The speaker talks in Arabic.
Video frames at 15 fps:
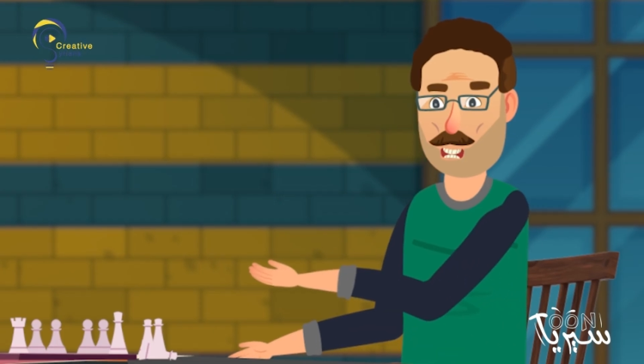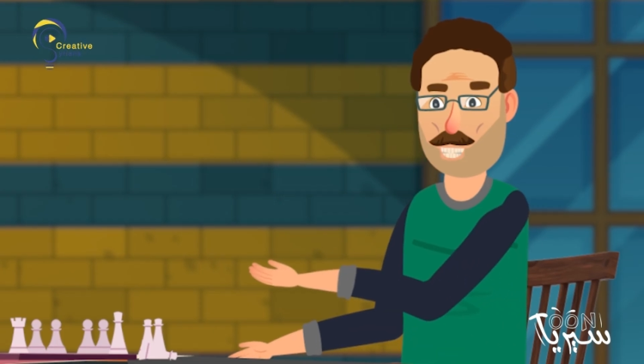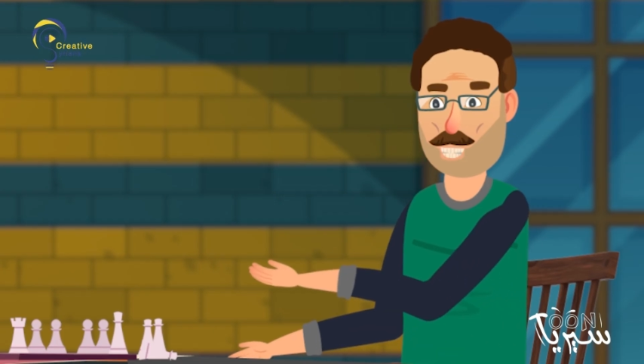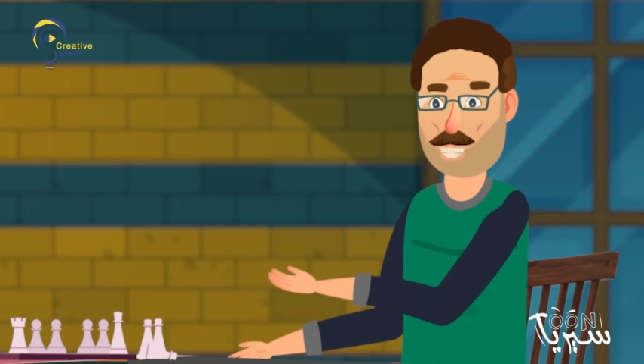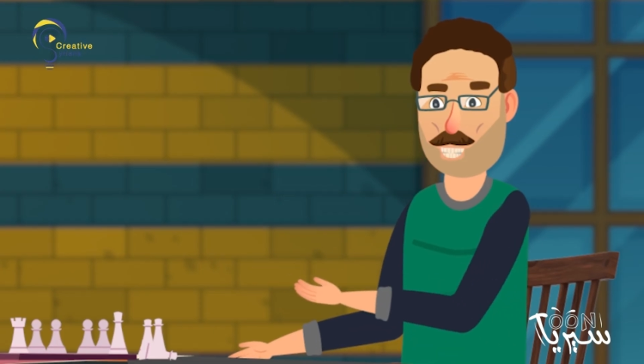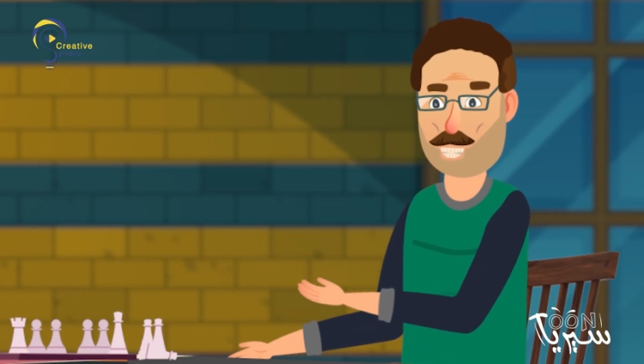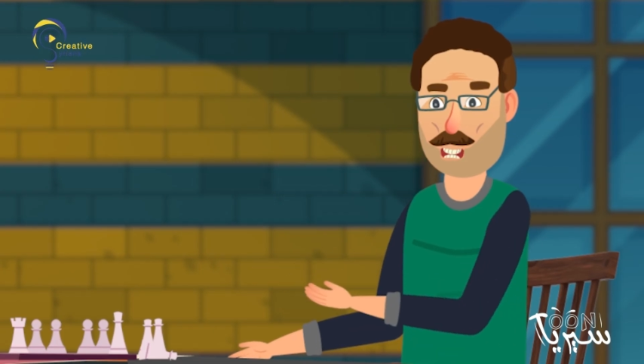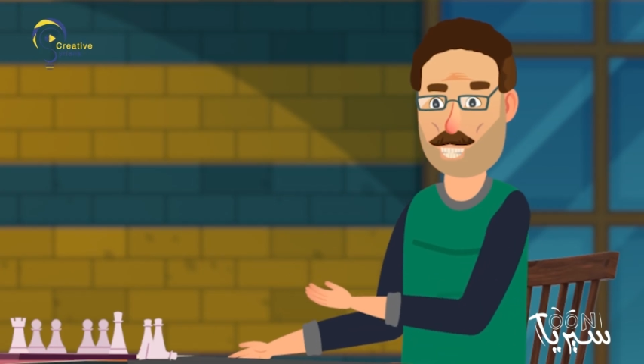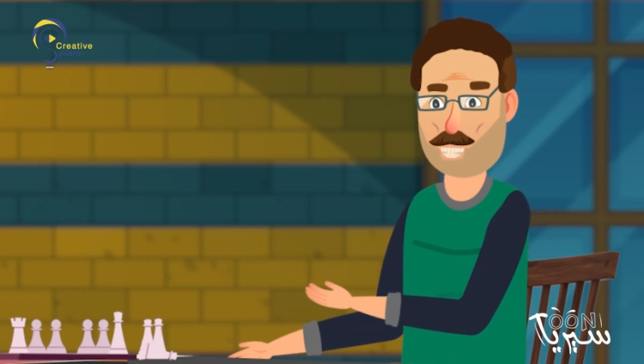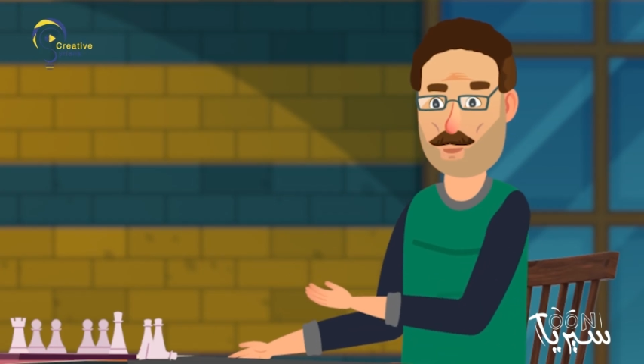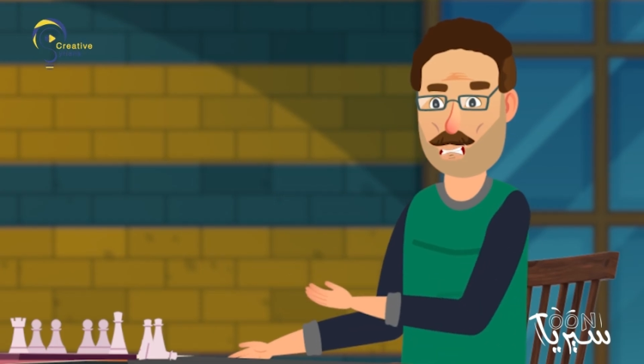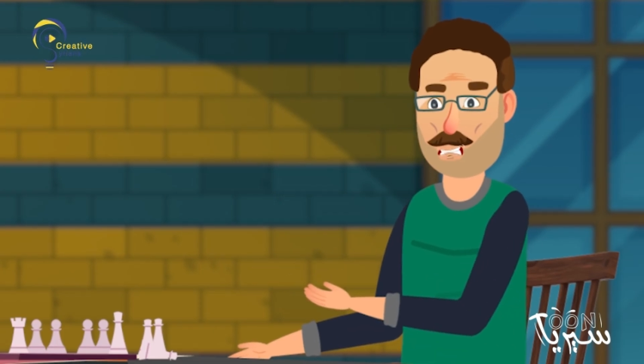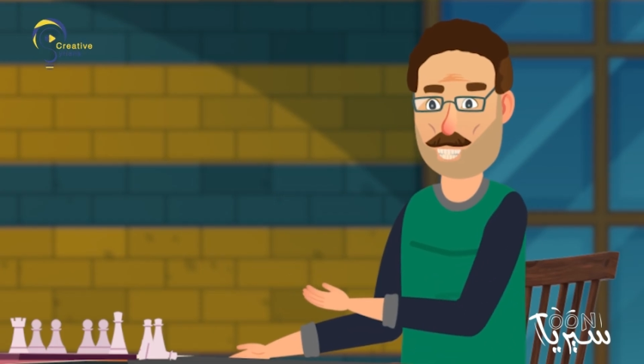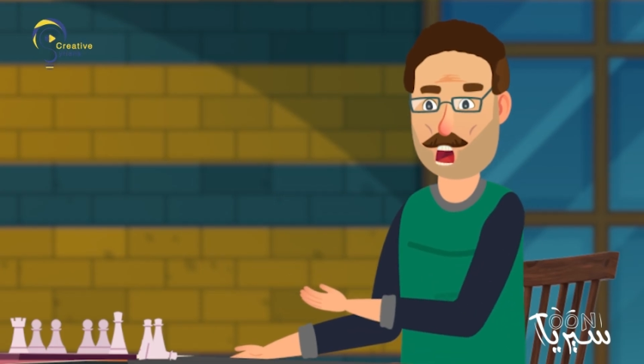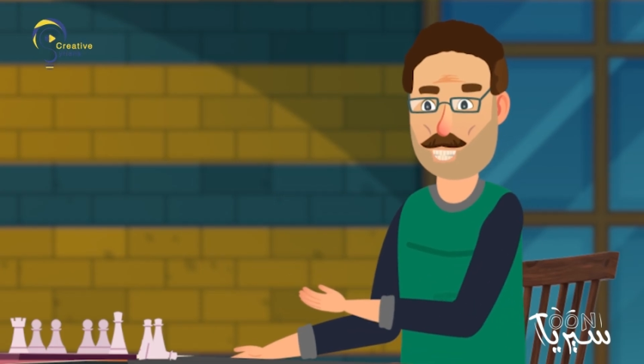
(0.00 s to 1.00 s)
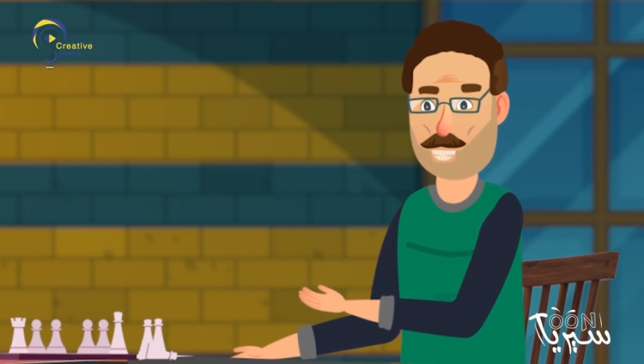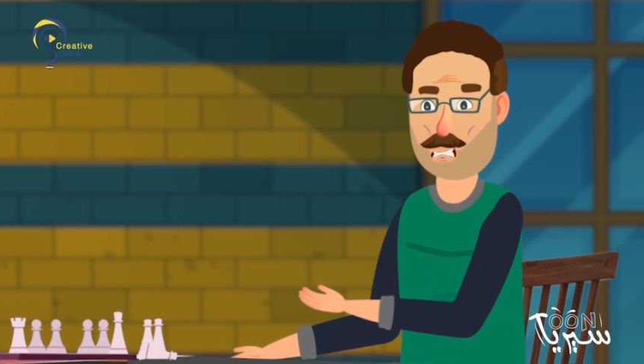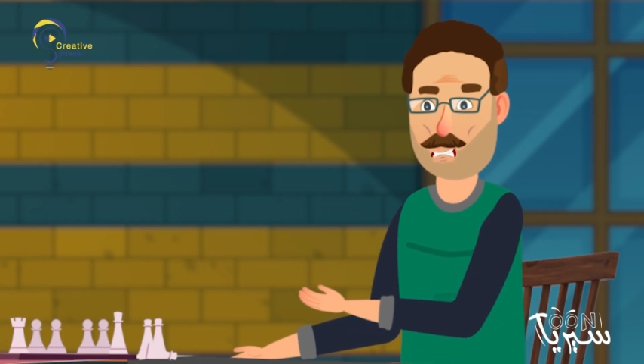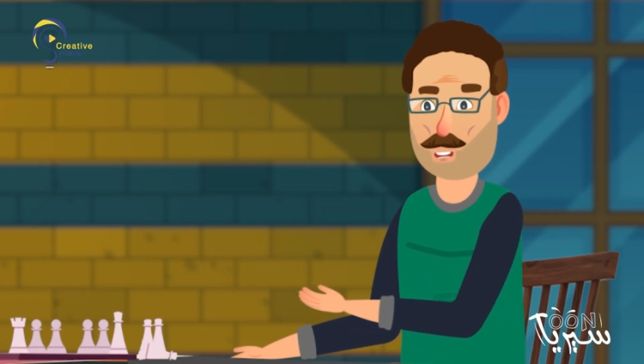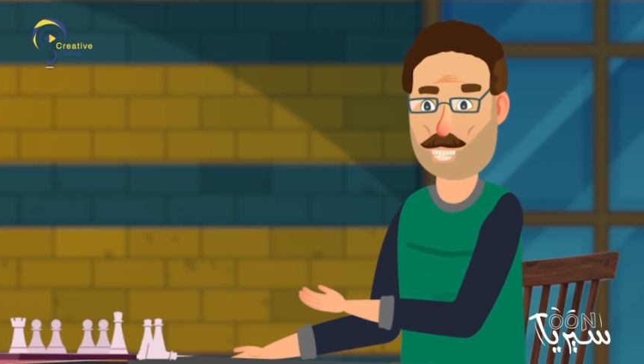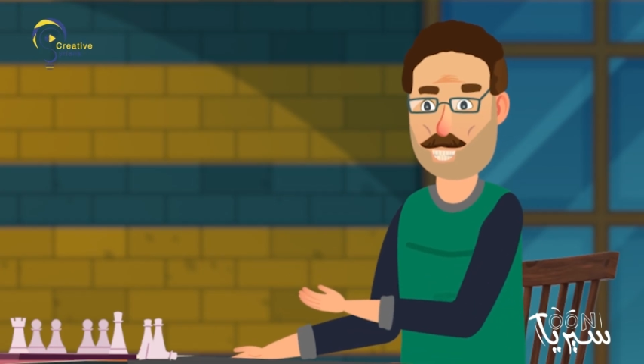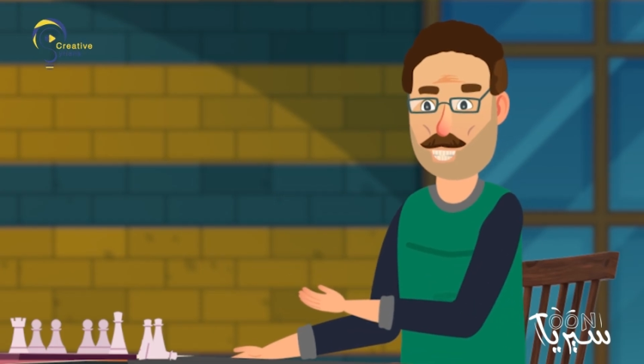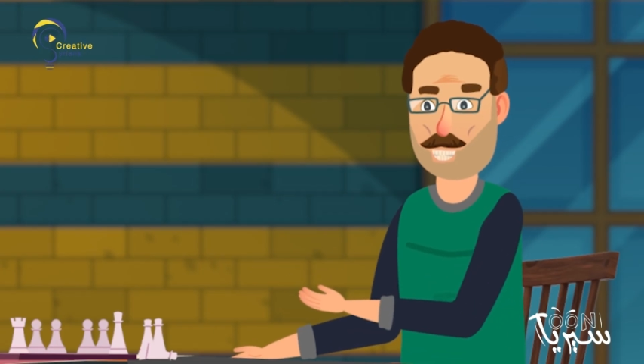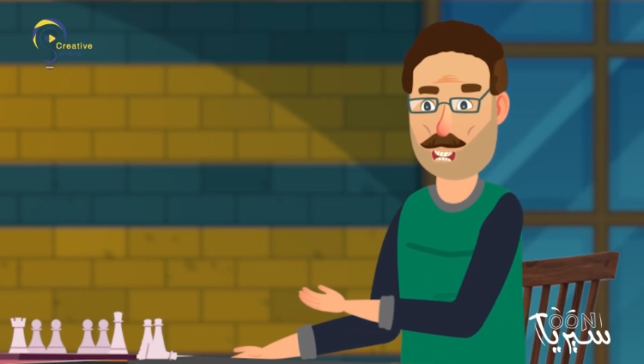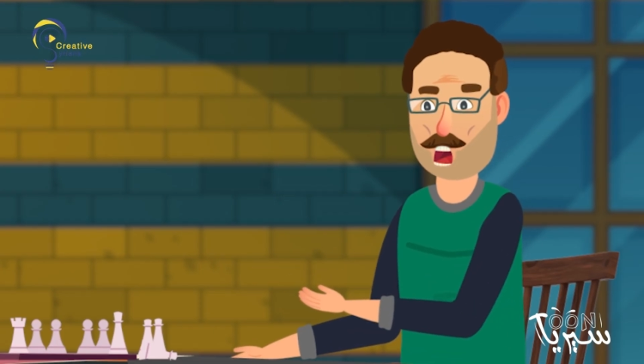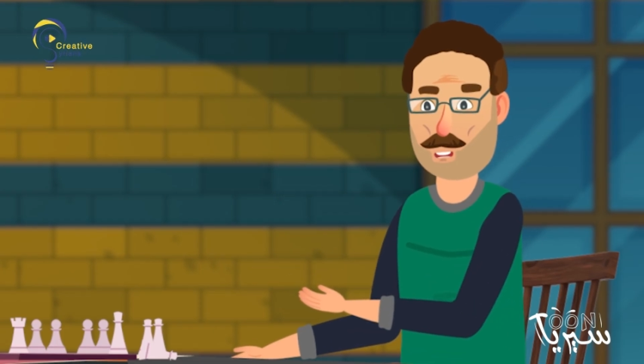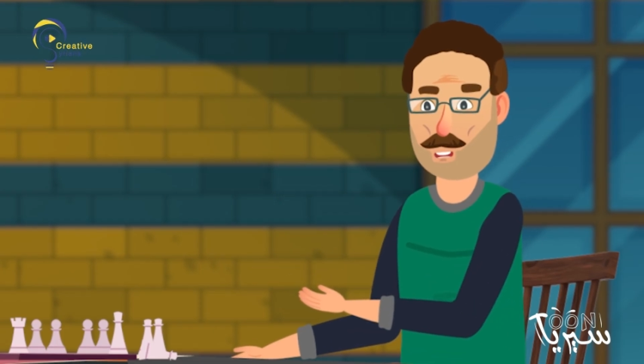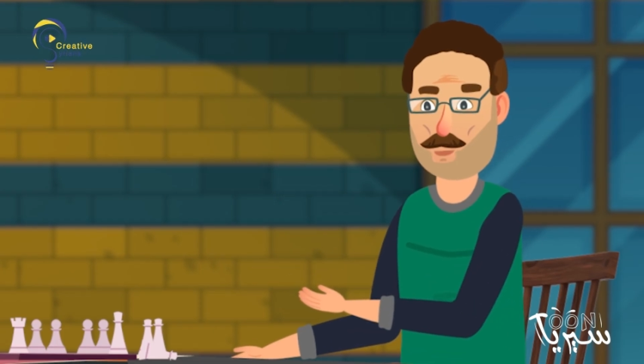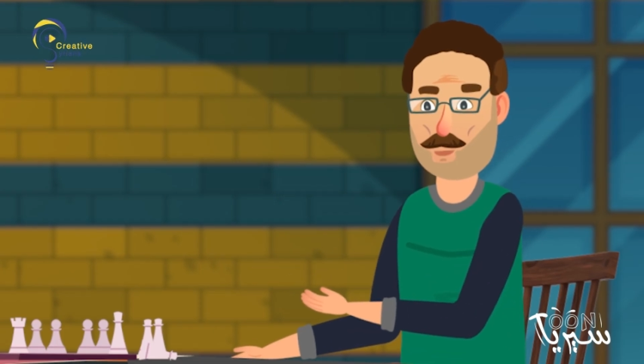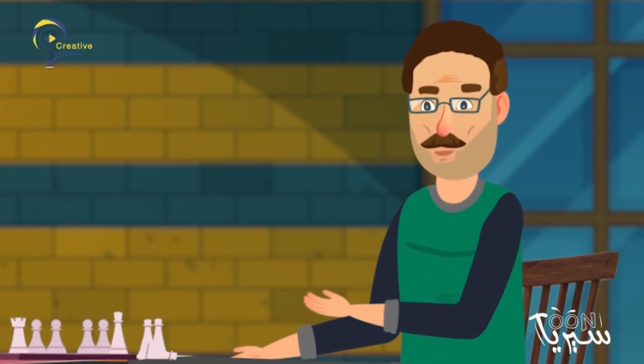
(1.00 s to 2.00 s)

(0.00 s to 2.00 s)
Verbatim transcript: لك وليش ما تذكرني بشي هالواطي؟